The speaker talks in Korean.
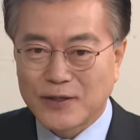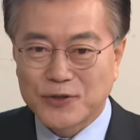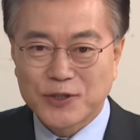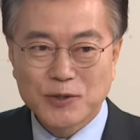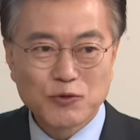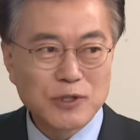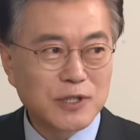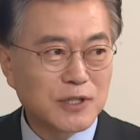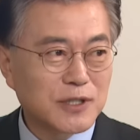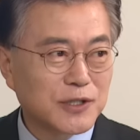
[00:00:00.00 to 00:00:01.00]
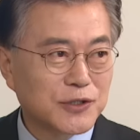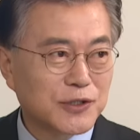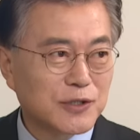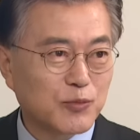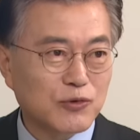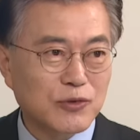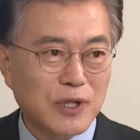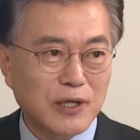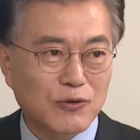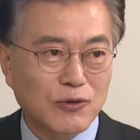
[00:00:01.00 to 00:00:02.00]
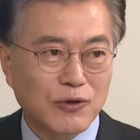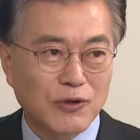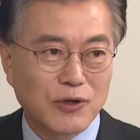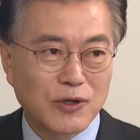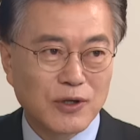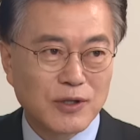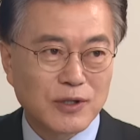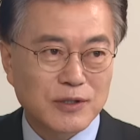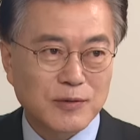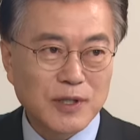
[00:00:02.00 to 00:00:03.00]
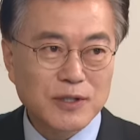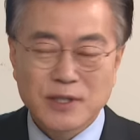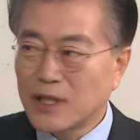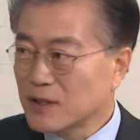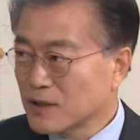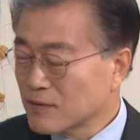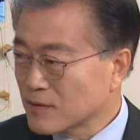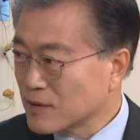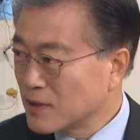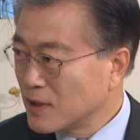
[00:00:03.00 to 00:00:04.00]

지금 우리 정치 현실을 보더라도 정말로 이제는